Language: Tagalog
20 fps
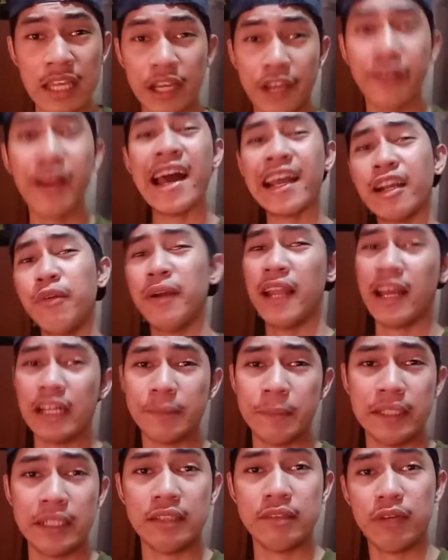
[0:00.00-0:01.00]
ngayong araw wala
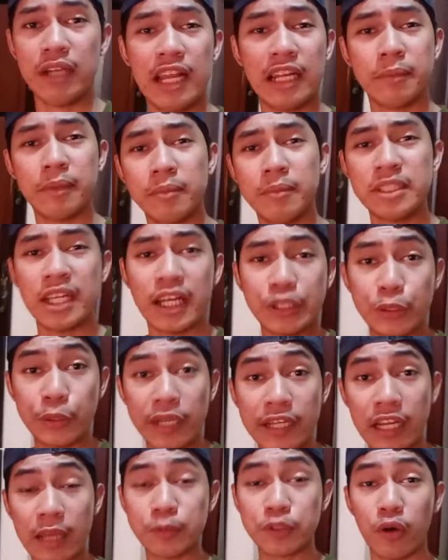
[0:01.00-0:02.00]
naman wala naman masyadong
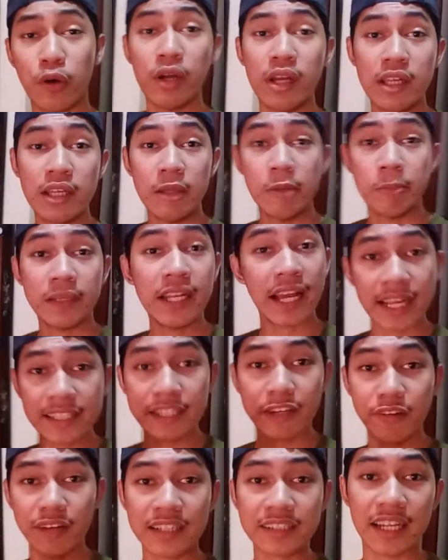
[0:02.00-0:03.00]
ganap. So,
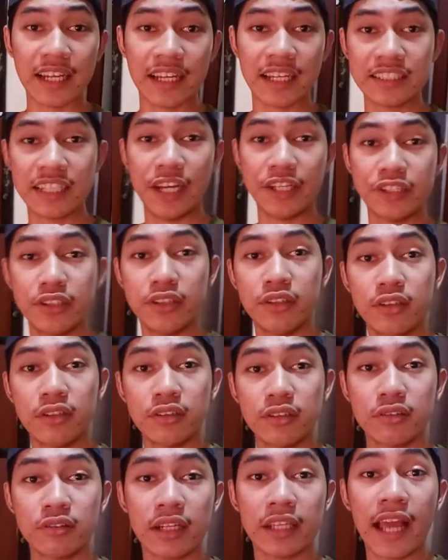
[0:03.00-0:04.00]
pinakita ko lang talaga sa inyo yung
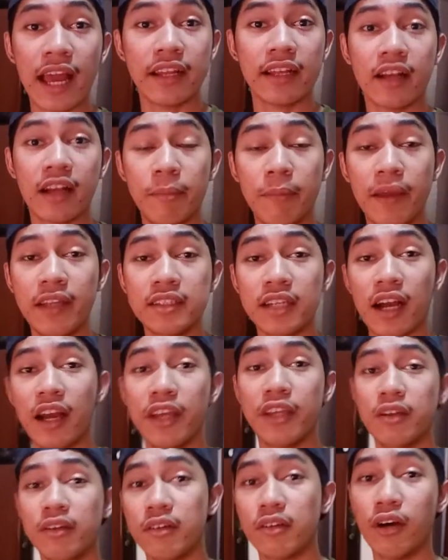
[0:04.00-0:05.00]
nangyari kagabi
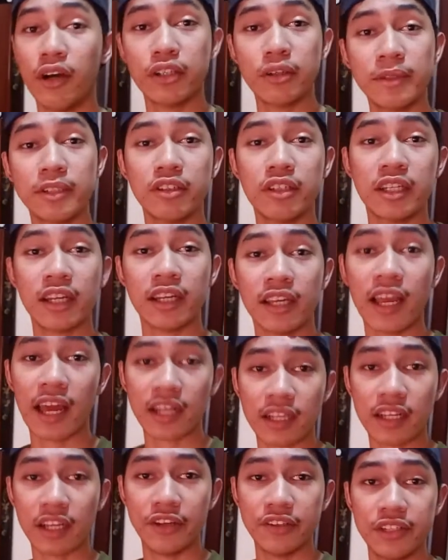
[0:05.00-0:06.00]
tsaka yung kung ano man yung
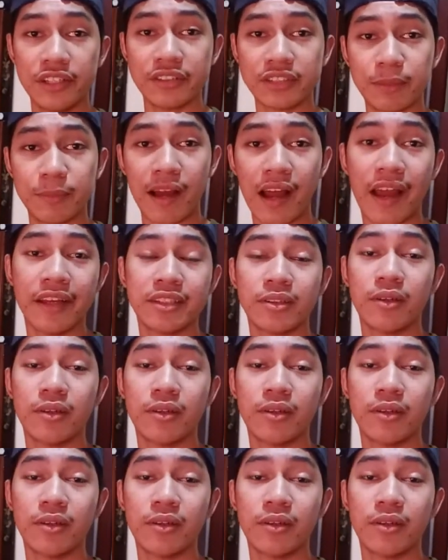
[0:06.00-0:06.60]
nangyayari ngayon dito sa bahay.